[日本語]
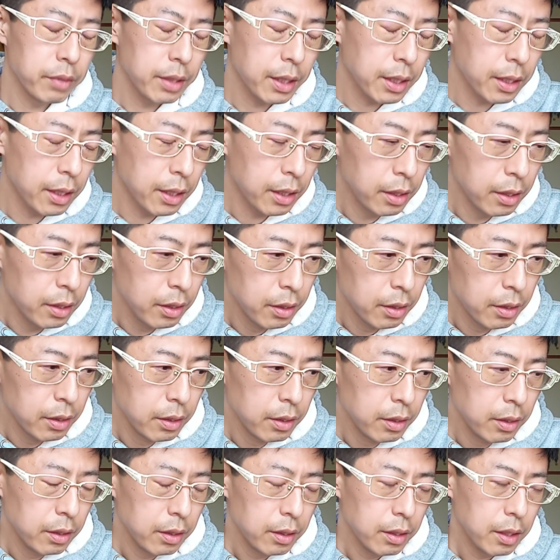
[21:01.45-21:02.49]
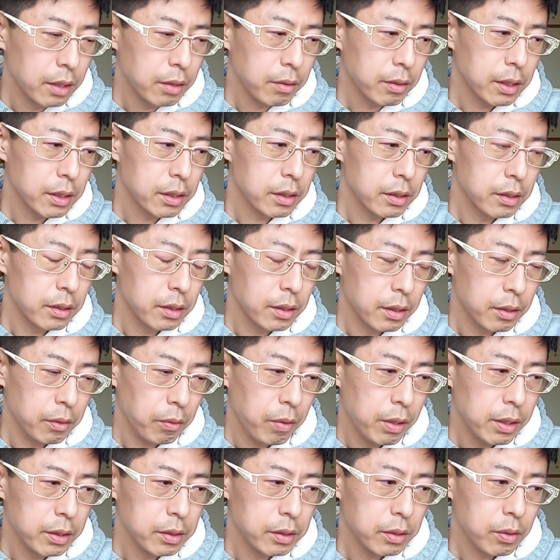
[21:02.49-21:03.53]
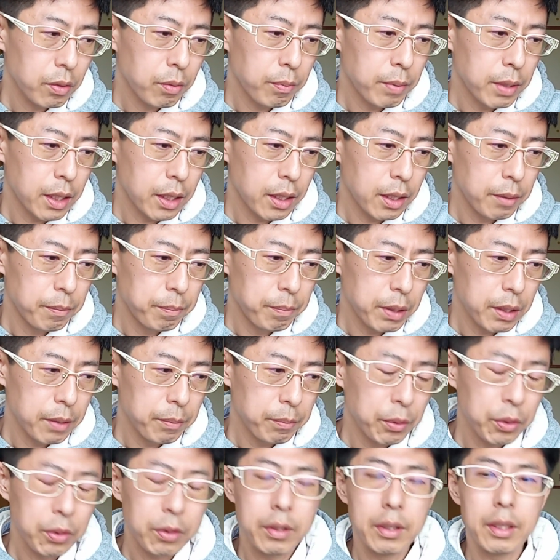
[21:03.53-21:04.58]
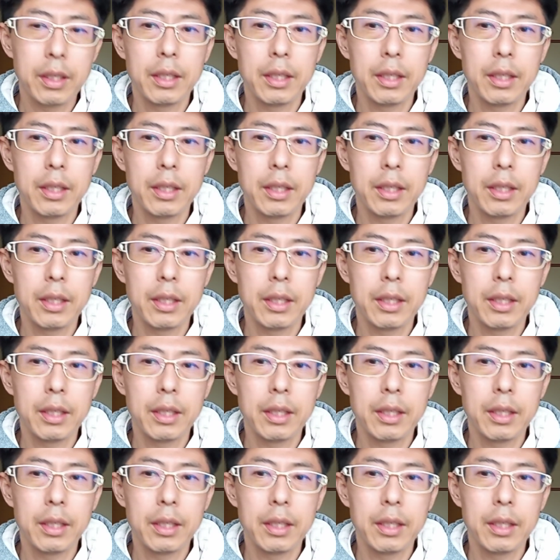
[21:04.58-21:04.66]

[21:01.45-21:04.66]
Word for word: だから、なんとかフェンスオーバーまで持っ